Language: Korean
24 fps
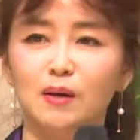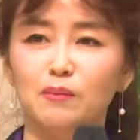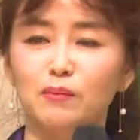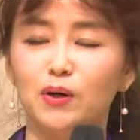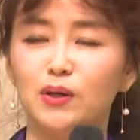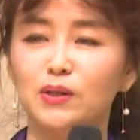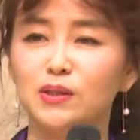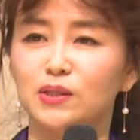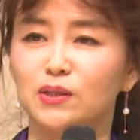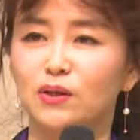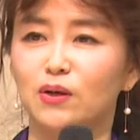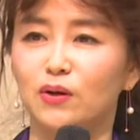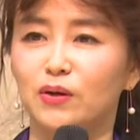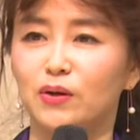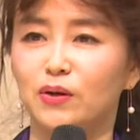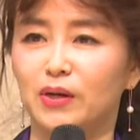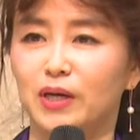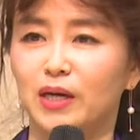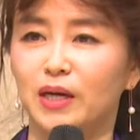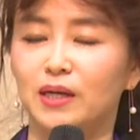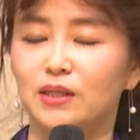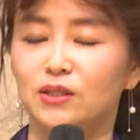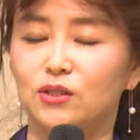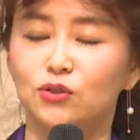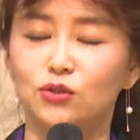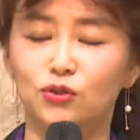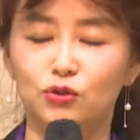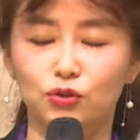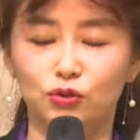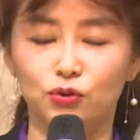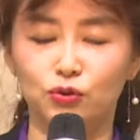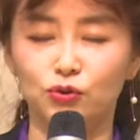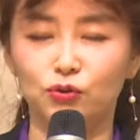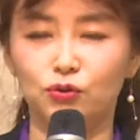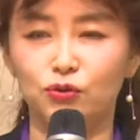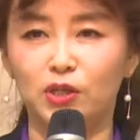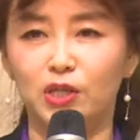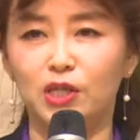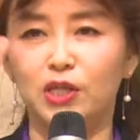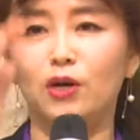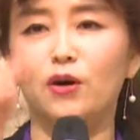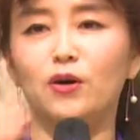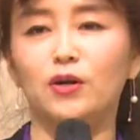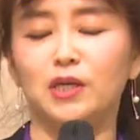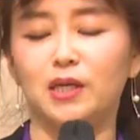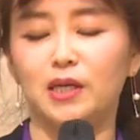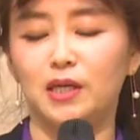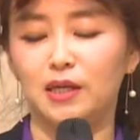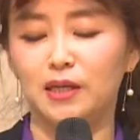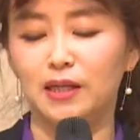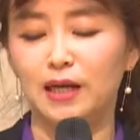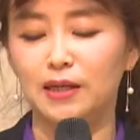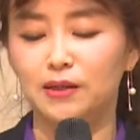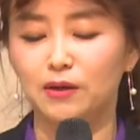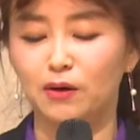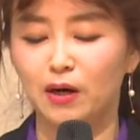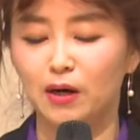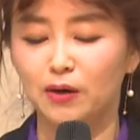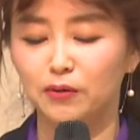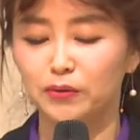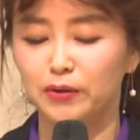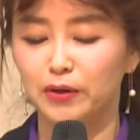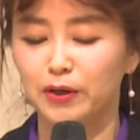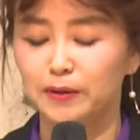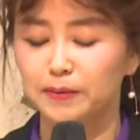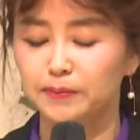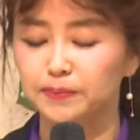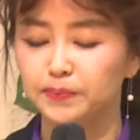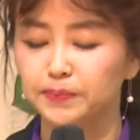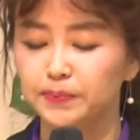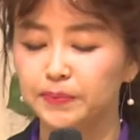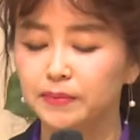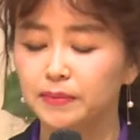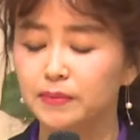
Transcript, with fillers: 벌써 이렇게 쭉 기억이 나더라고요.